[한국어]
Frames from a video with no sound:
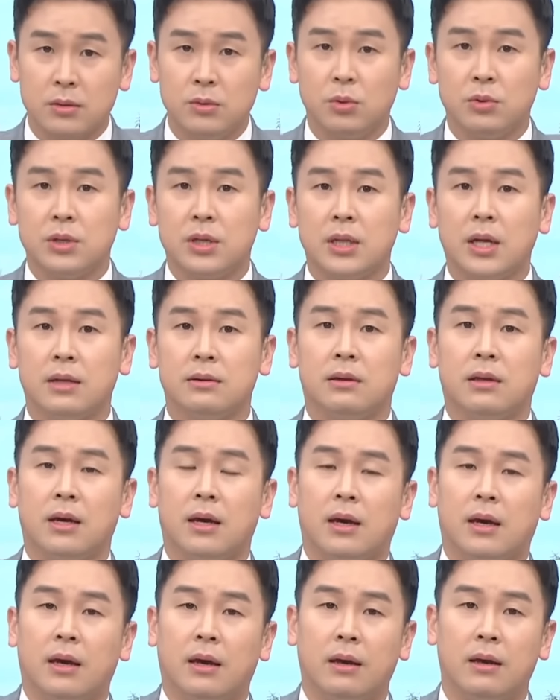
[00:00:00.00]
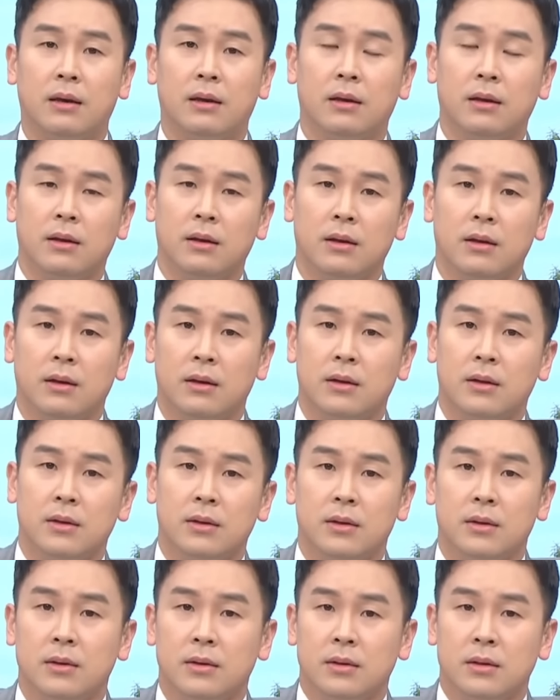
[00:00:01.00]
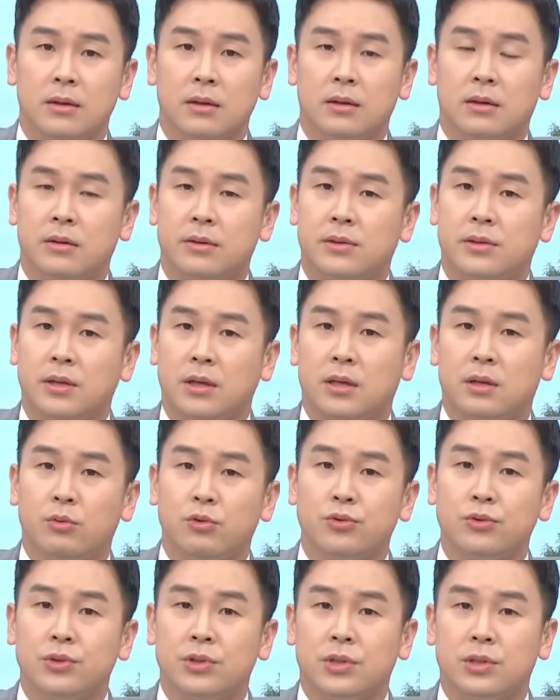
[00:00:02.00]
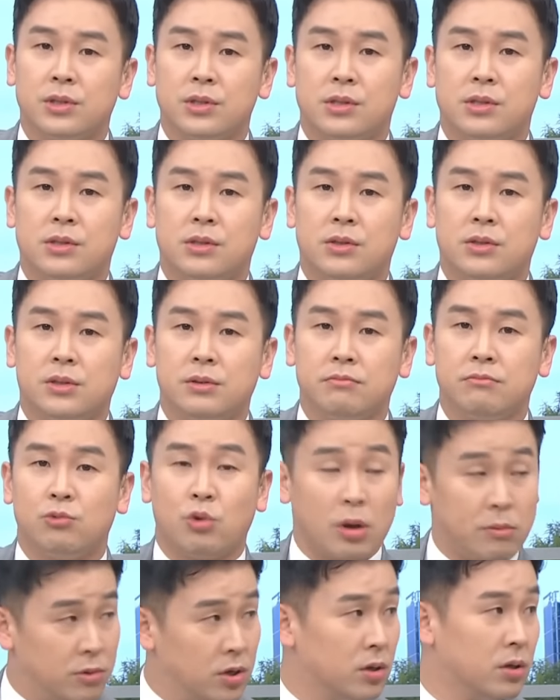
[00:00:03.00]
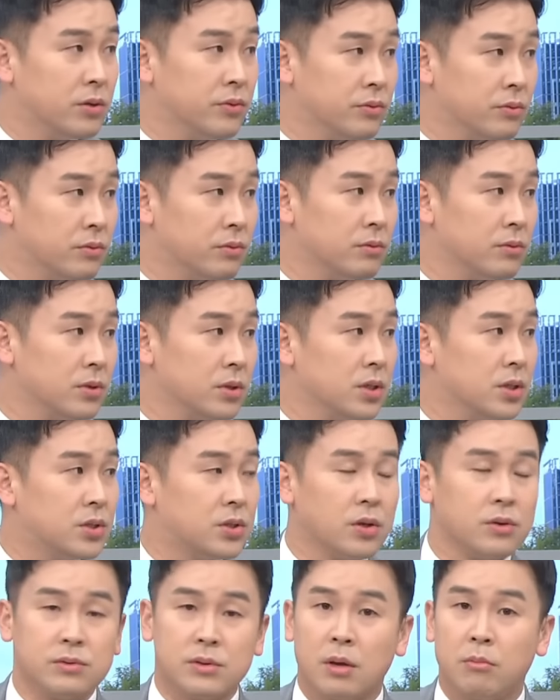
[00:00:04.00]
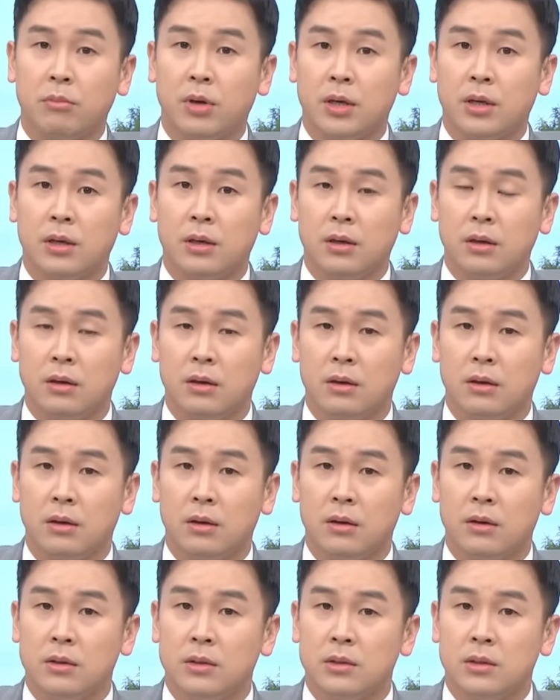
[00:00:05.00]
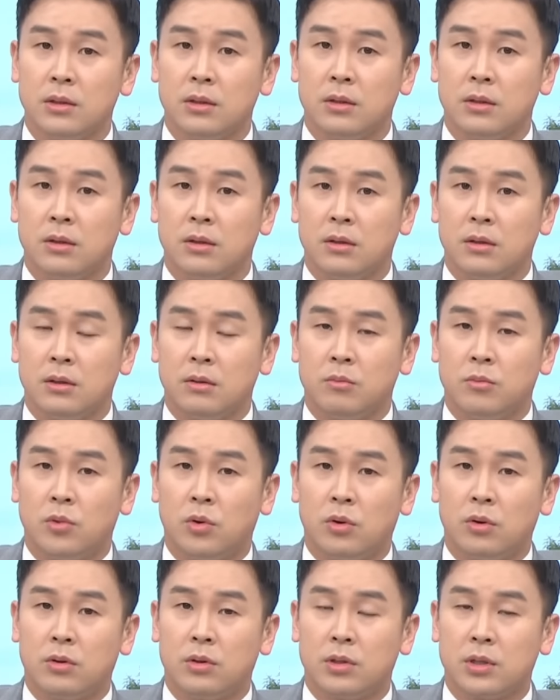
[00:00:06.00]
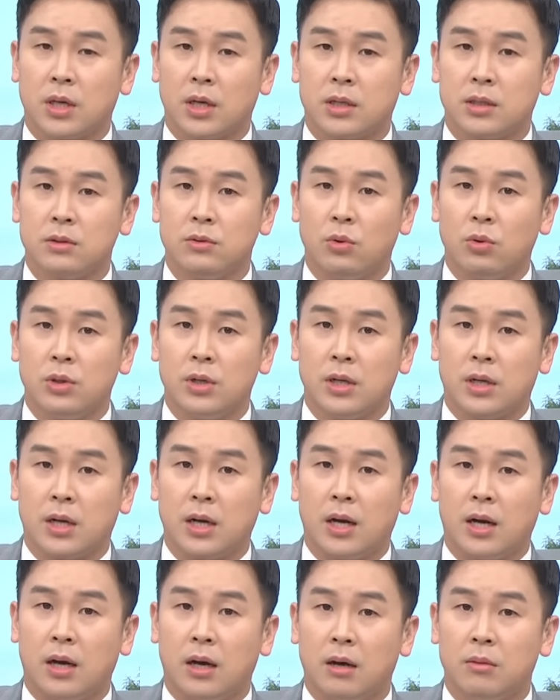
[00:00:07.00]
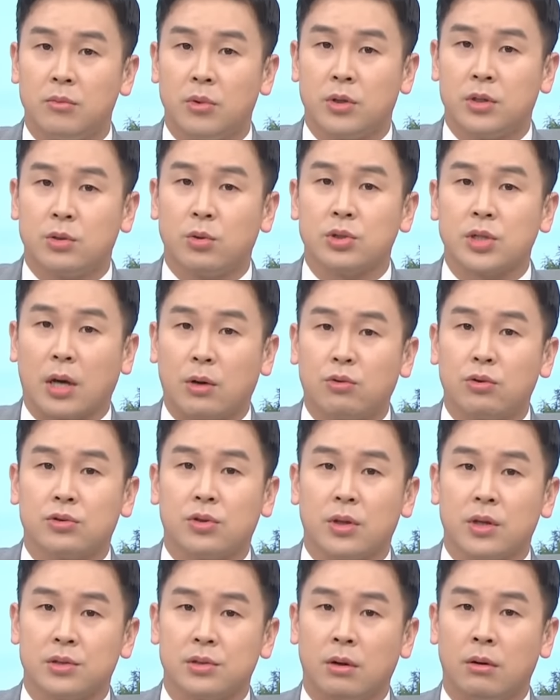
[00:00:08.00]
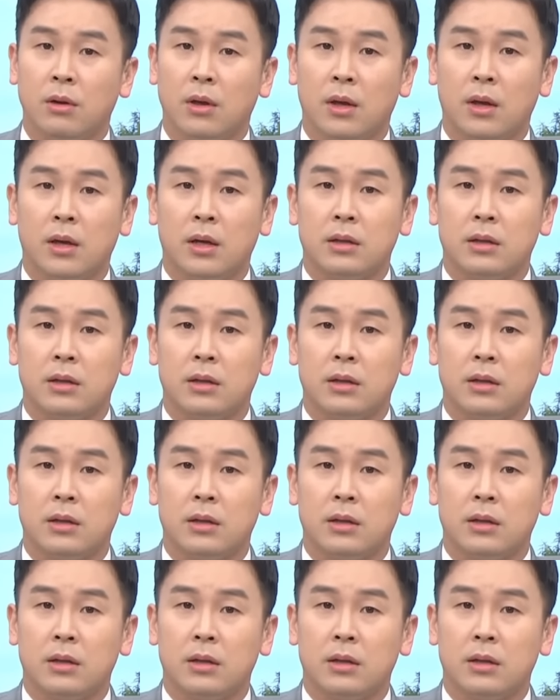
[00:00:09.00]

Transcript: 큰 돈이긴 한데 글쎄 김호중 씨쯤 되면 2,300이 뭐 그렇게 큰 돈일까? 뭐 크고 작고를 떠나서